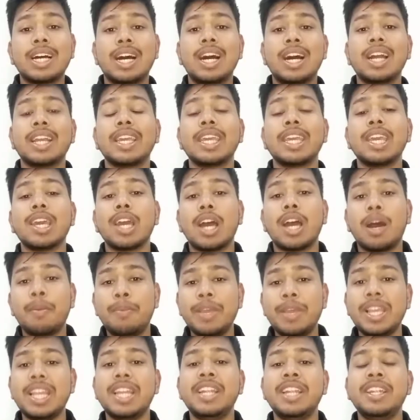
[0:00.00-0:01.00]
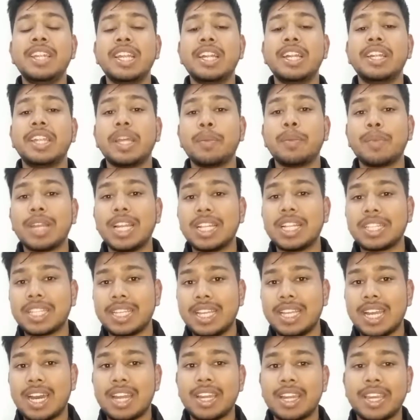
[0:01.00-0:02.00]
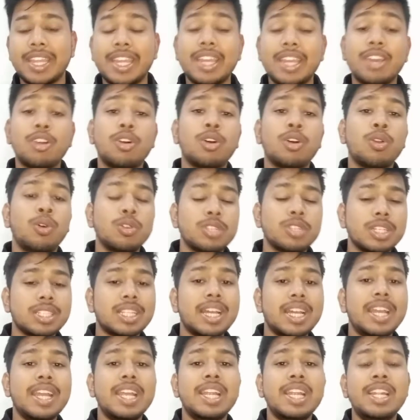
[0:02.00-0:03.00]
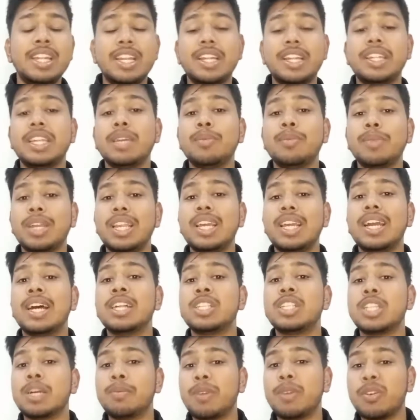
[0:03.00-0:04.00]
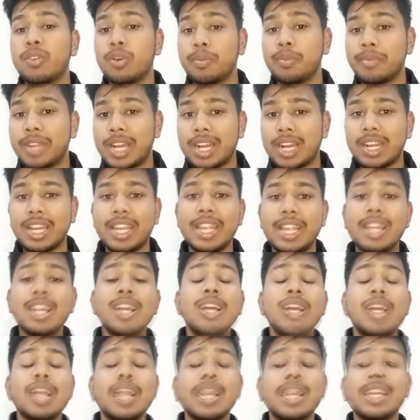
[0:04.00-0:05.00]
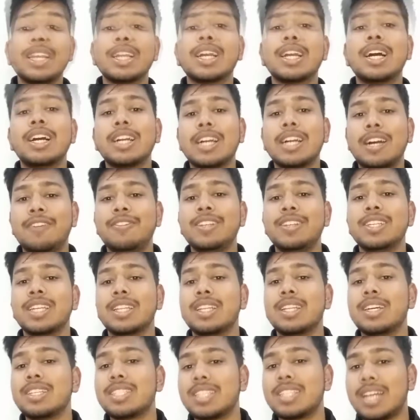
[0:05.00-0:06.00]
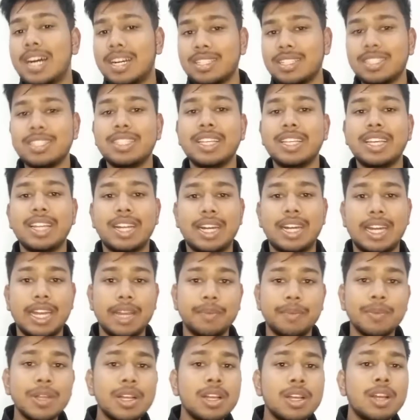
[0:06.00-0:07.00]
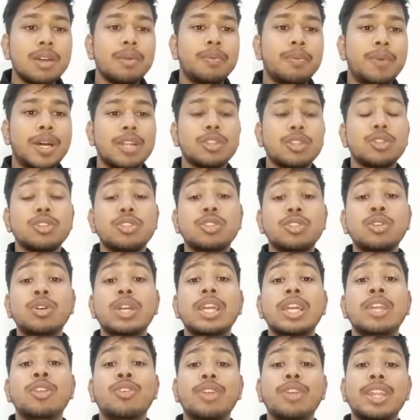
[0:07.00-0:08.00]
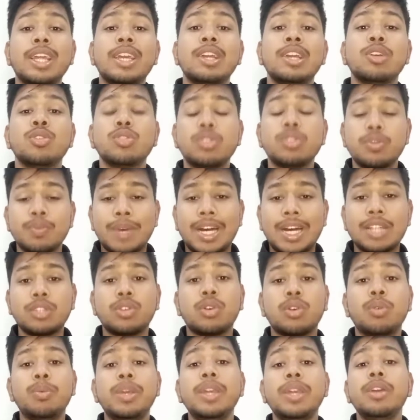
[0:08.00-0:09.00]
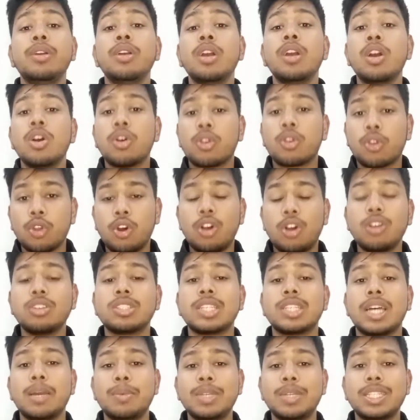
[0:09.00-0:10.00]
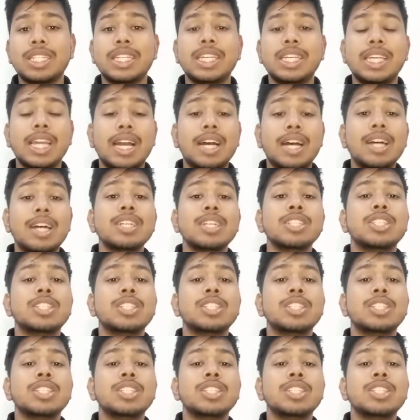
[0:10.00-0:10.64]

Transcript: कहा कि ये अभी इंडिया टीम के लिए तैयार नहीं है और हो सकता है इंडिया टीम के लिए अच्छा परफॉर्म ना करें लक इनका काफी ज्यादा साथ दे रहा है पर दोस्तों इन्होंने उस बात को भी रॉन्ग साबित किया